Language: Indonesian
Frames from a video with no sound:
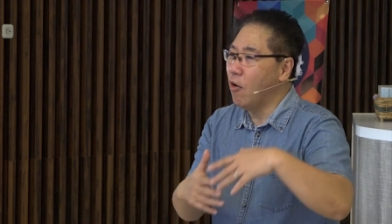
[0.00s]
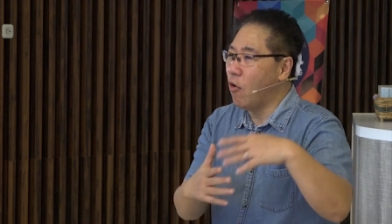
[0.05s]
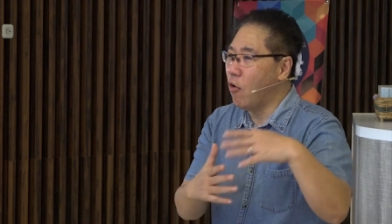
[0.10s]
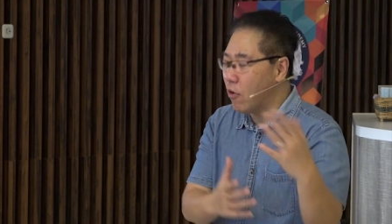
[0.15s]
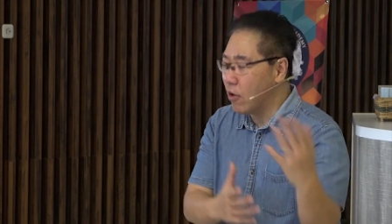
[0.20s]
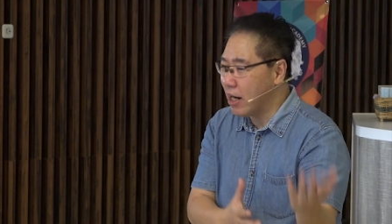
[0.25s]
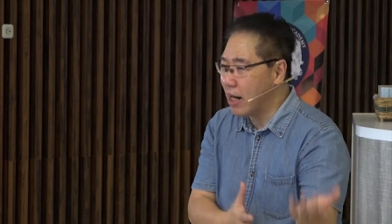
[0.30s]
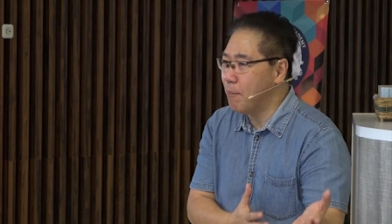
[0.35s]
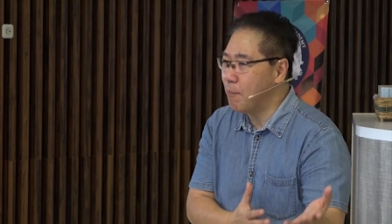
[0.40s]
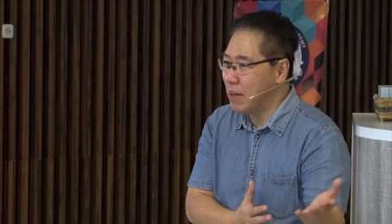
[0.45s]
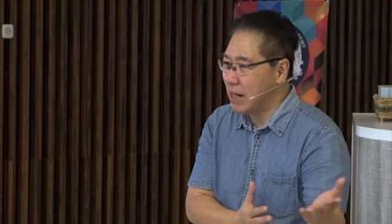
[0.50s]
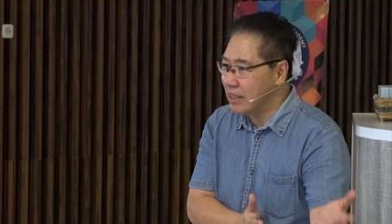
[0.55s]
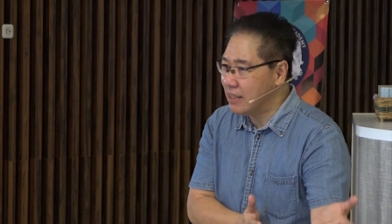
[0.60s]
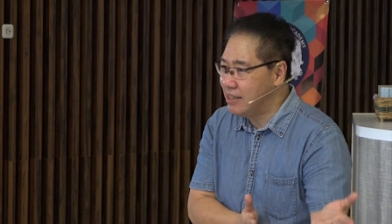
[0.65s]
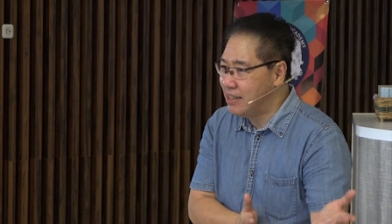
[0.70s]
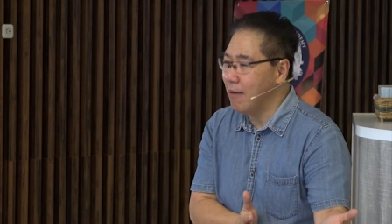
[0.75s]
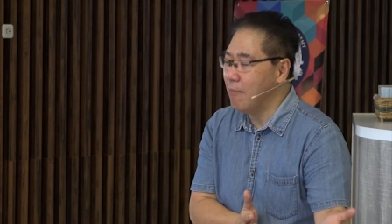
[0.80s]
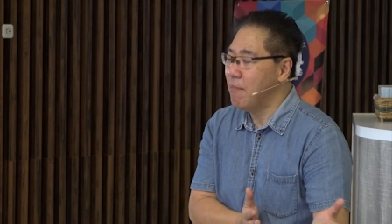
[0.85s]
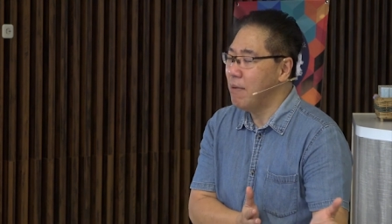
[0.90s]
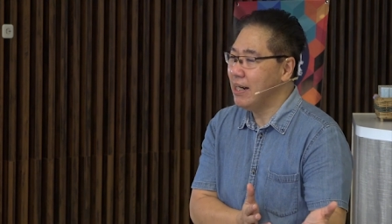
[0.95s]
orang pada
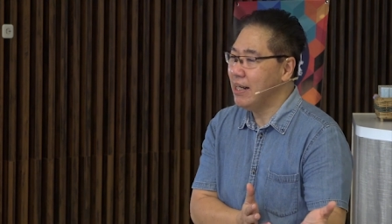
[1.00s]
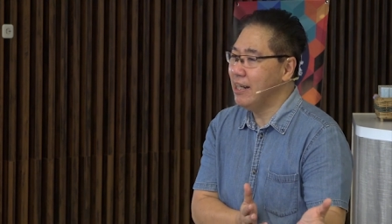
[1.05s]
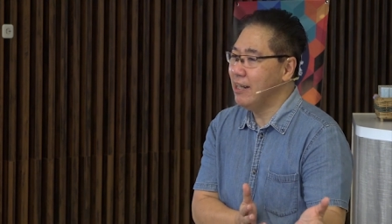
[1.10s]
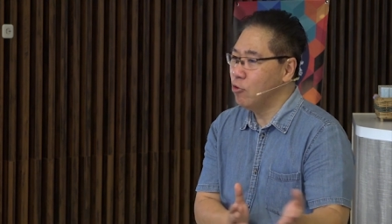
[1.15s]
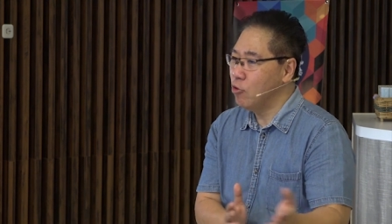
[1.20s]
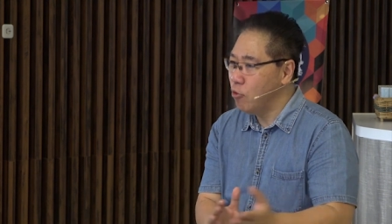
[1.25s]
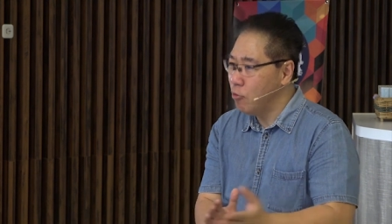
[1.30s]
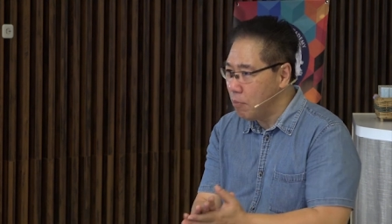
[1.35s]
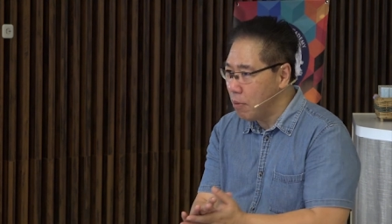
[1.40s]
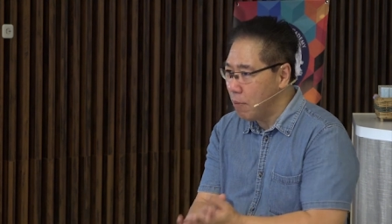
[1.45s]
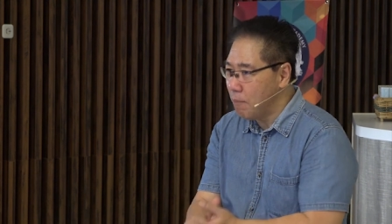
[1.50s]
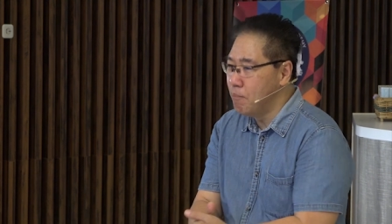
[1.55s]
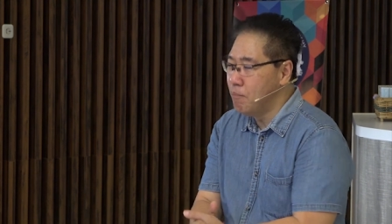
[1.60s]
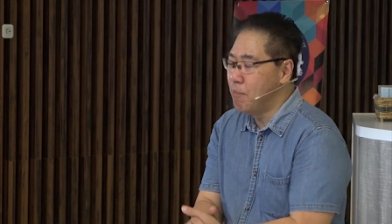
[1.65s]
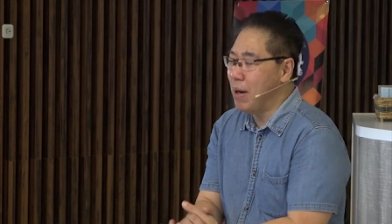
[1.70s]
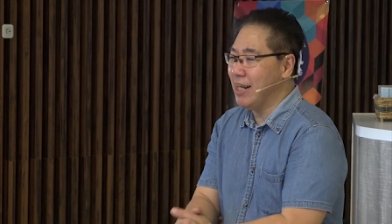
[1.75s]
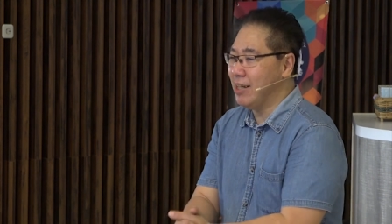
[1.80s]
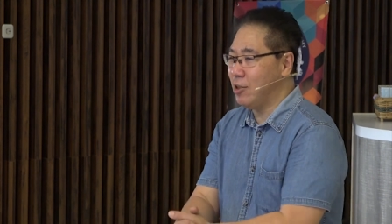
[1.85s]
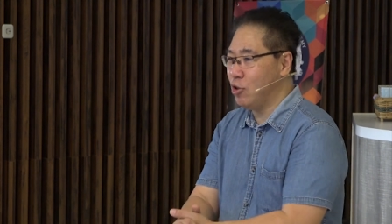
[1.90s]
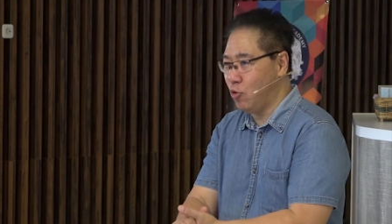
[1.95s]
zaman itu
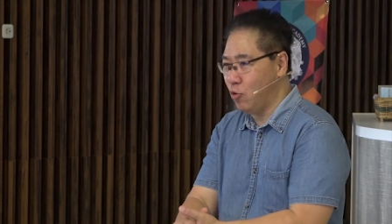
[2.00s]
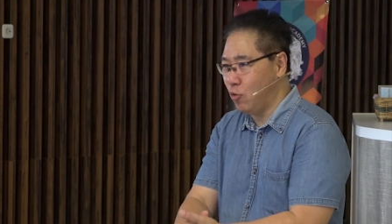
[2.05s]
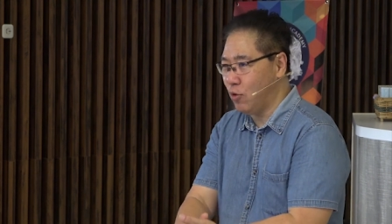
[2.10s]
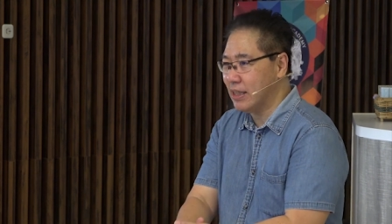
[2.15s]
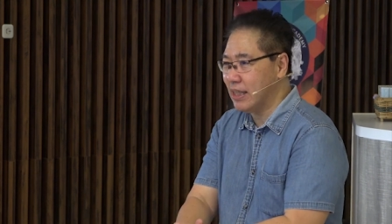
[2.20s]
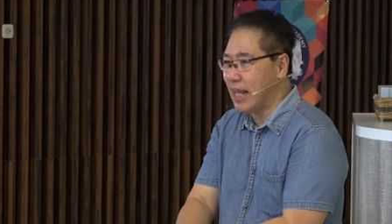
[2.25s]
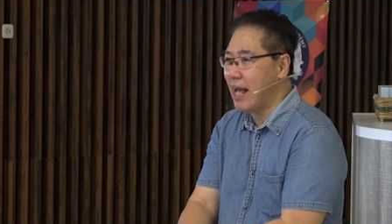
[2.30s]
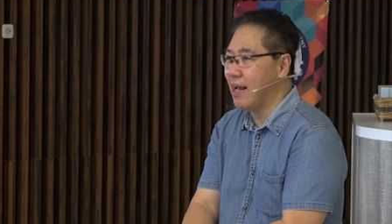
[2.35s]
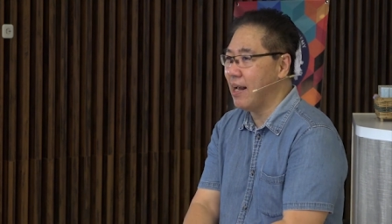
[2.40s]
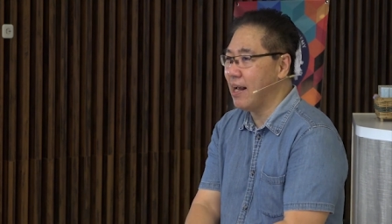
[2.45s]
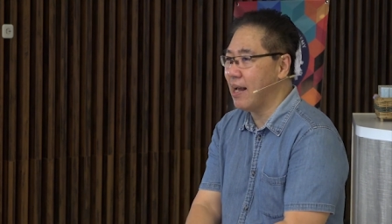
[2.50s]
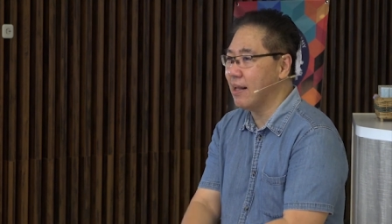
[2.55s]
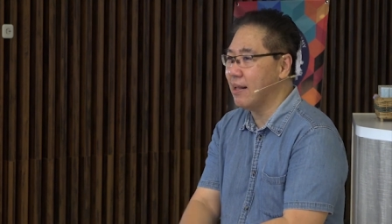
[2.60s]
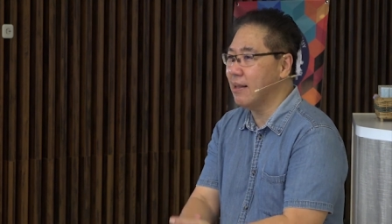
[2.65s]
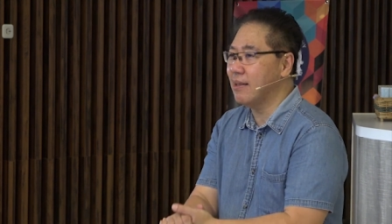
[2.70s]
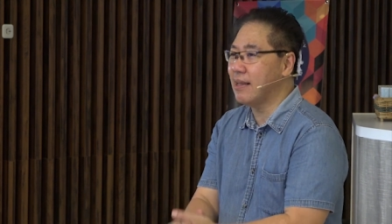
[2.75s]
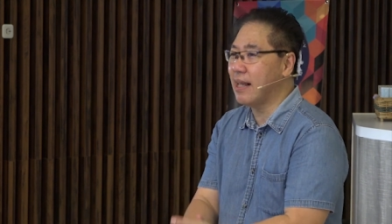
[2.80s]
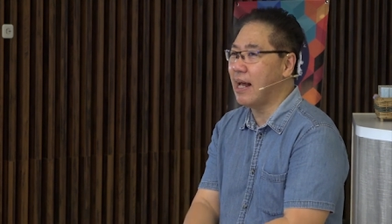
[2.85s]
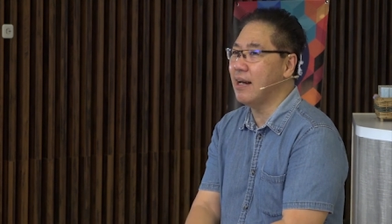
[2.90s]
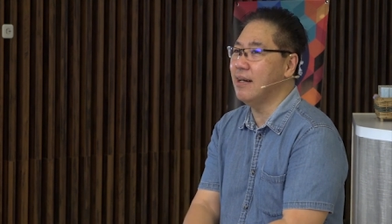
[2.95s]
membasuh
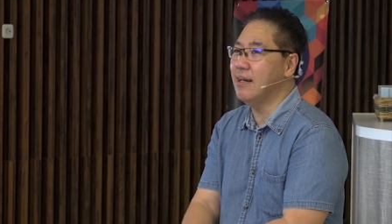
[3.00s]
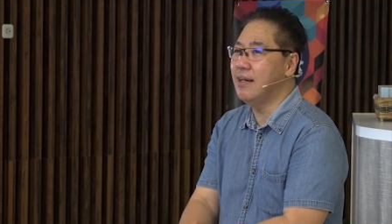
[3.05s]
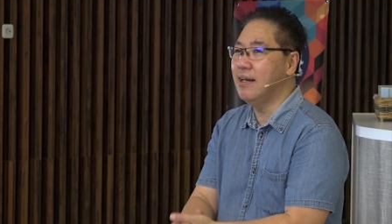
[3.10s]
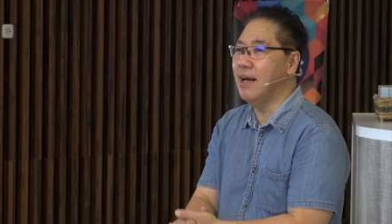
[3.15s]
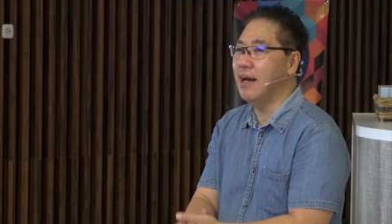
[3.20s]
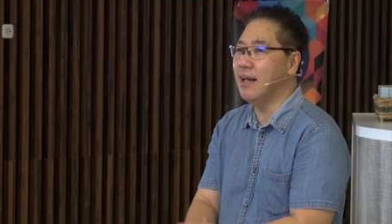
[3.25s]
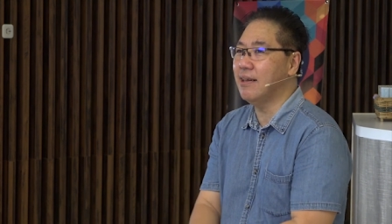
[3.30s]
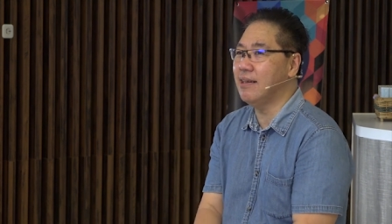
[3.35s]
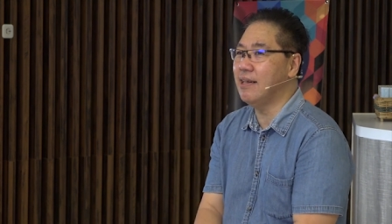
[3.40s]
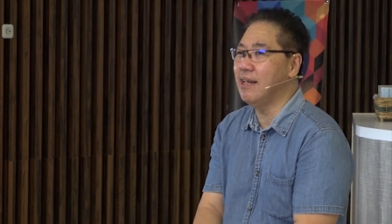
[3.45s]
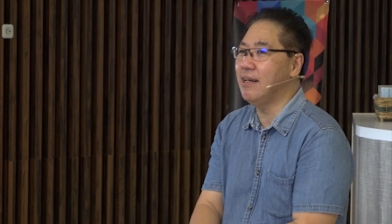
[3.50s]
tangan tanda